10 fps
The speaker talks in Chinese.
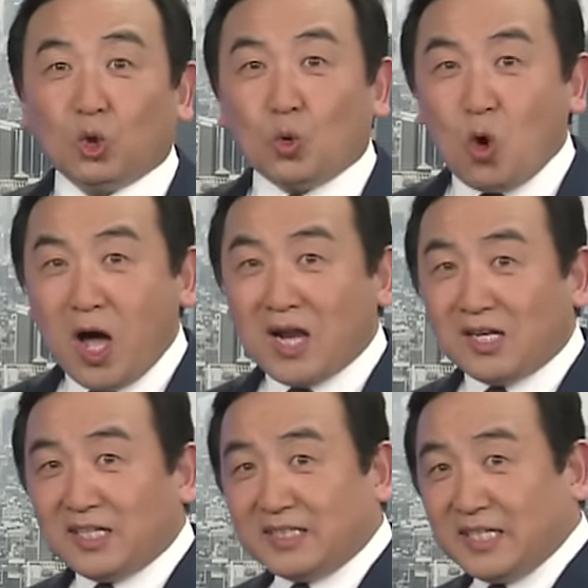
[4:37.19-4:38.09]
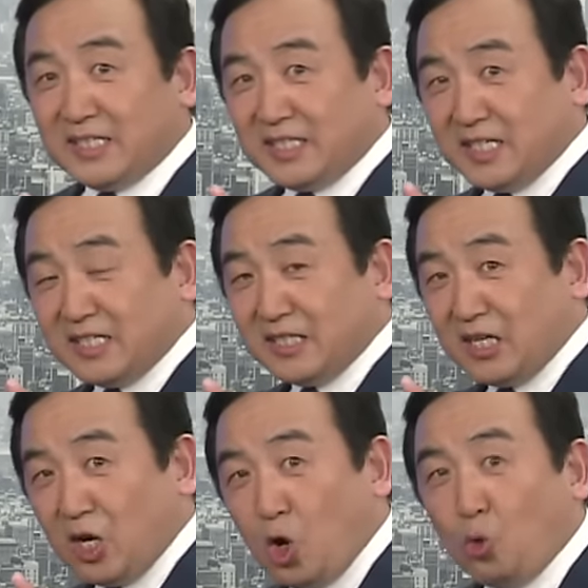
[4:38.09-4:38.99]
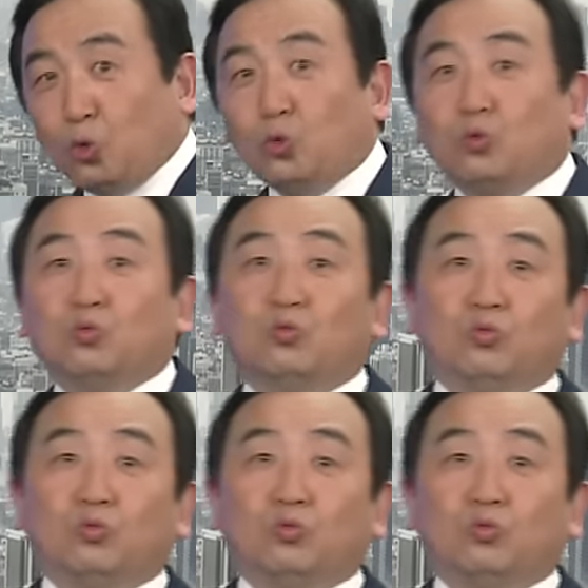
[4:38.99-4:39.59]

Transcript: 断了这些人的后路，